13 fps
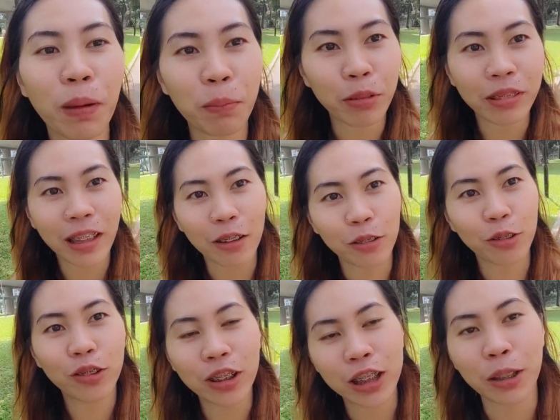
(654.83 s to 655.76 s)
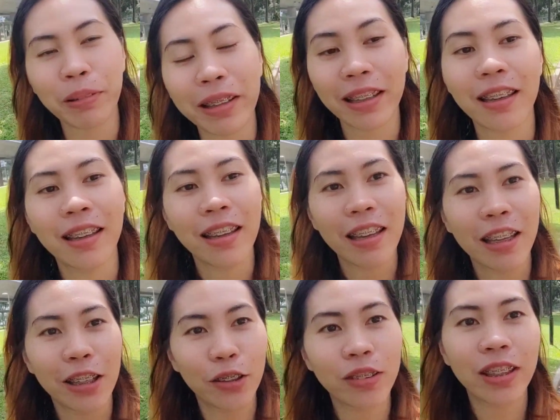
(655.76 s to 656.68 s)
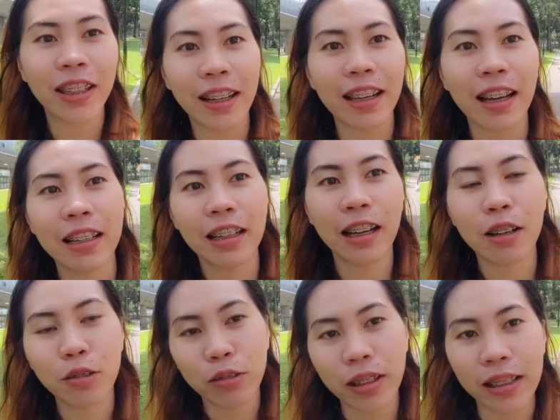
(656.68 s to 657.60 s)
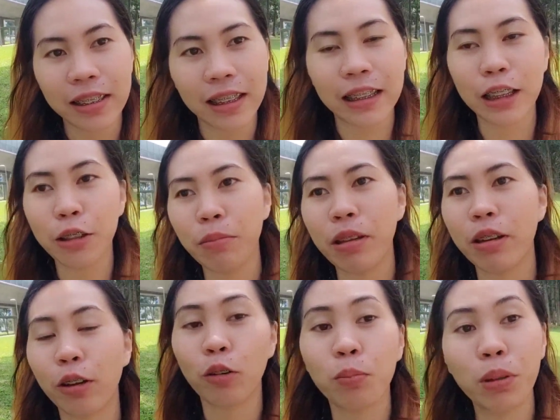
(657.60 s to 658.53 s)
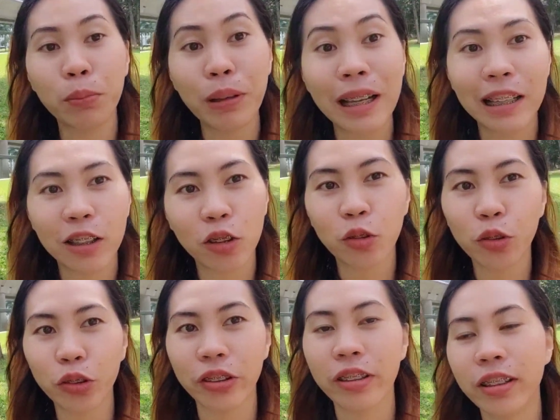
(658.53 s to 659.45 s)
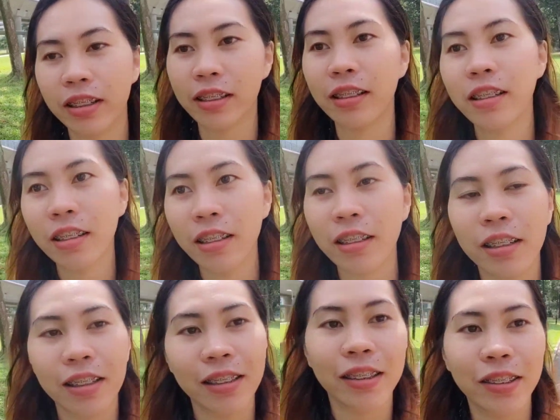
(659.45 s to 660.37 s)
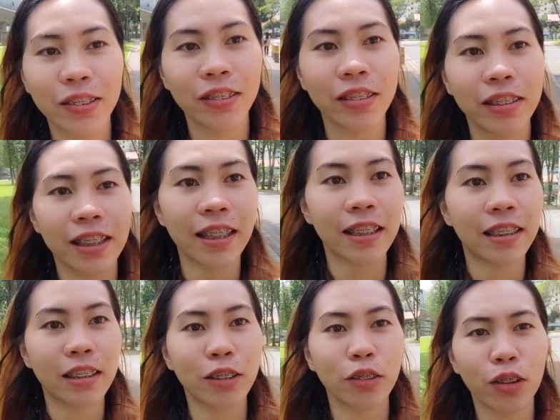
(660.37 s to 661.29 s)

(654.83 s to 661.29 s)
papunta ako din sa may yung tinagdakan lang ako guys kasi meron akong bibilin doon. So, yeah. So,